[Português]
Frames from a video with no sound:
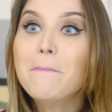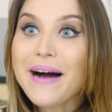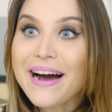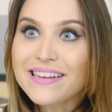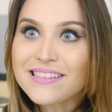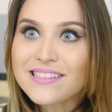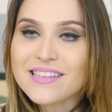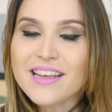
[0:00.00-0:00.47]

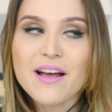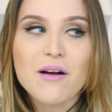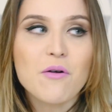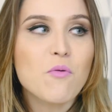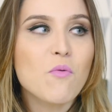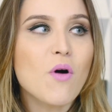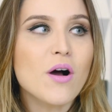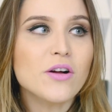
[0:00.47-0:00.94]
Mas
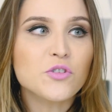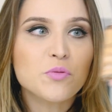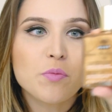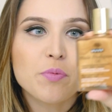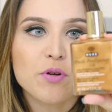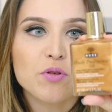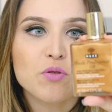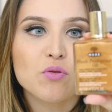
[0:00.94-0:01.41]
é um
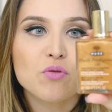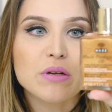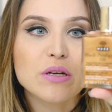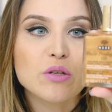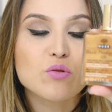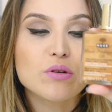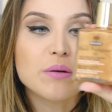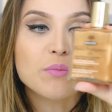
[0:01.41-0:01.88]
ótimo produto,
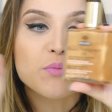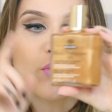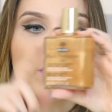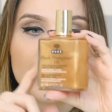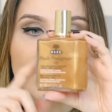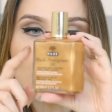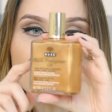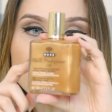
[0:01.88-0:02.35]
ele dura
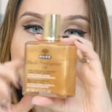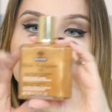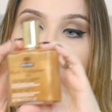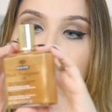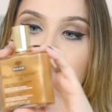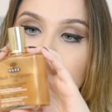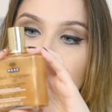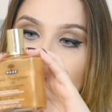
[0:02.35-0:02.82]
muito
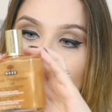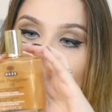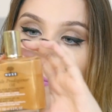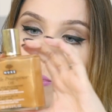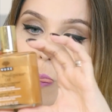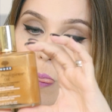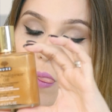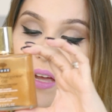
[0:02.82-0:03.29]

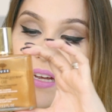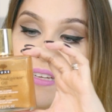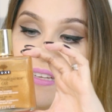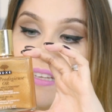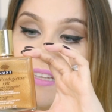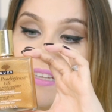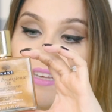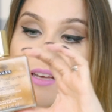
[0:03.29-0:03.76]

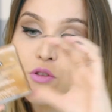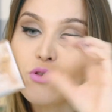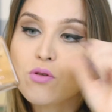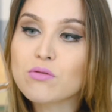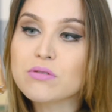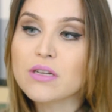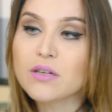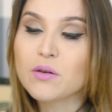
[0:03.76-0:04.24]
e eu
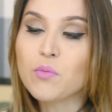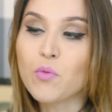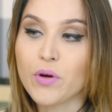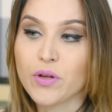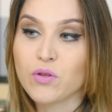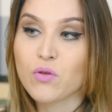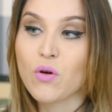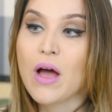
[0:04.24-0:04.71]
tô usando
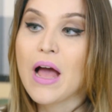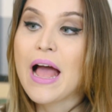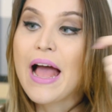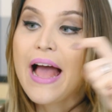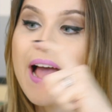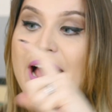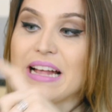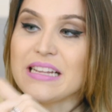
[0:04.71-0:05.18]
muito.
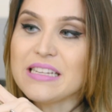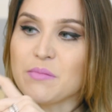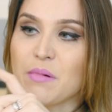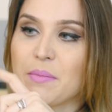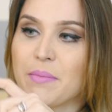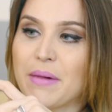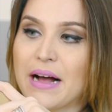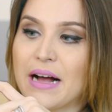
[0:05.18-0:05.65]
Essa
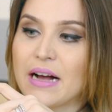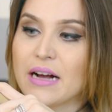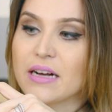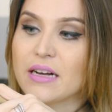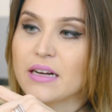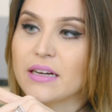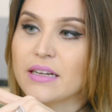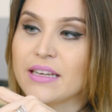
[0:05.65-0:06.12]
é uma
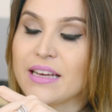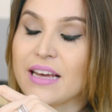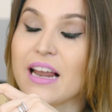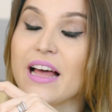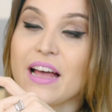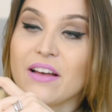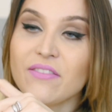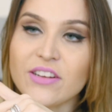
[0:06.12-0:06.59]
marca que
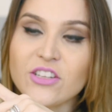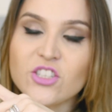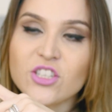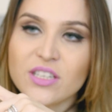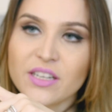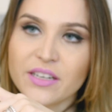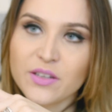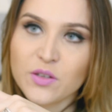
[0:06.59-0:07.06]
ela é
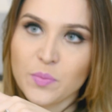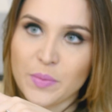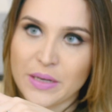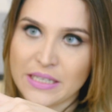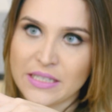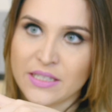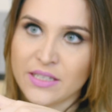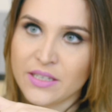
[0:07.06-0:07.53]
vendida aqui no
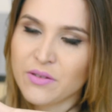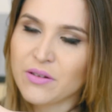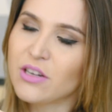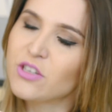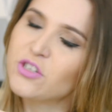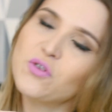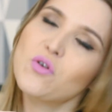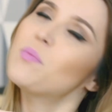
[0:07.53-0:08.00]
Brasil,
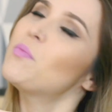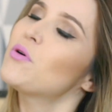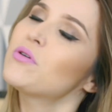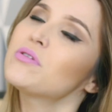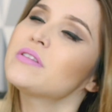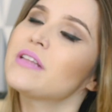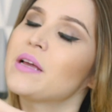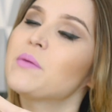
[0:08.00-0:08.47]
ela chegou há
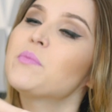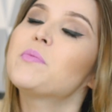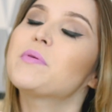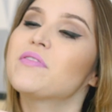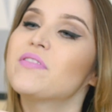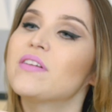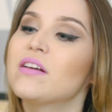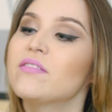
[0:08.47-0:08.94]
pouco tempo,
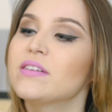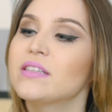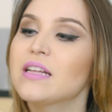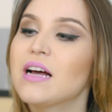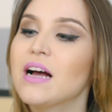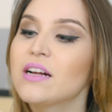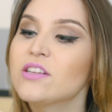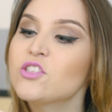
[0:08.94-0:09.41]
para falar a
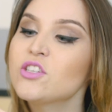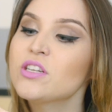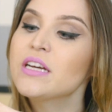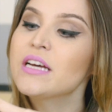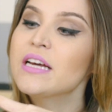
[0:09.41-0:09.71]
verdade,